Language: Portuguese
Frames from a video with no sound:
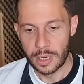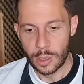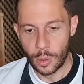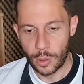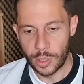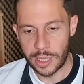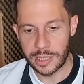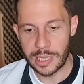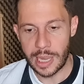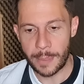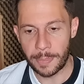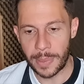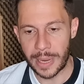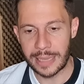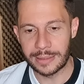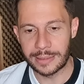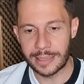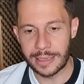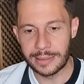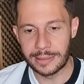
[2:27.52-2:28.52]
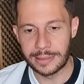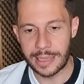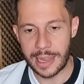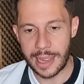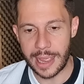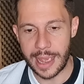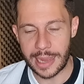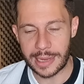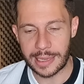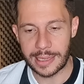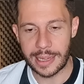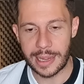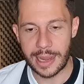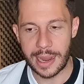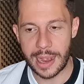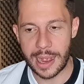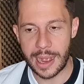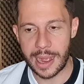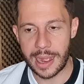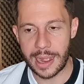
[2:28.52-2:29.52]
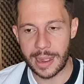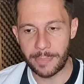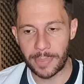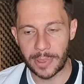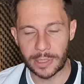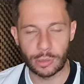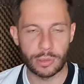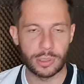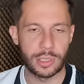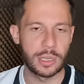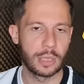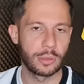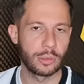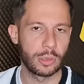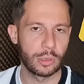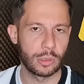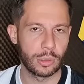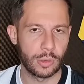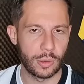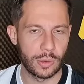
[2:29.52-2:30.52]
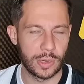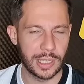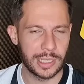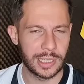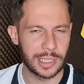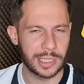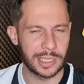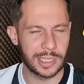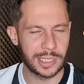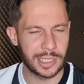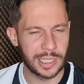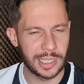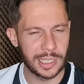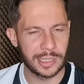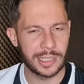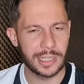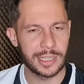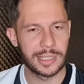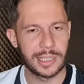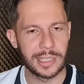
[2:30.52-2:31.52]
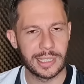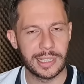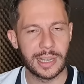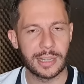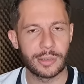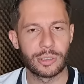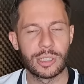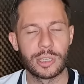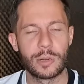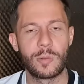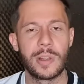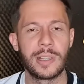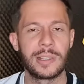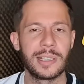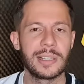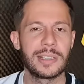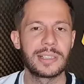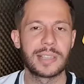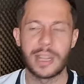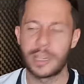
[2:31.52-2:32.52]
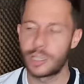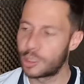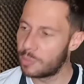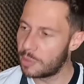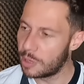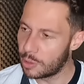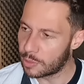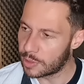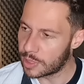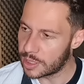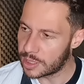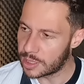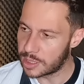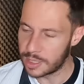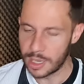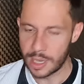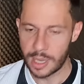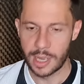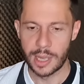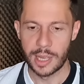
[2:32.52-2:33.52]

O que dá para entender é que a patrocinadora do Corinthians tinha designado 57 milhões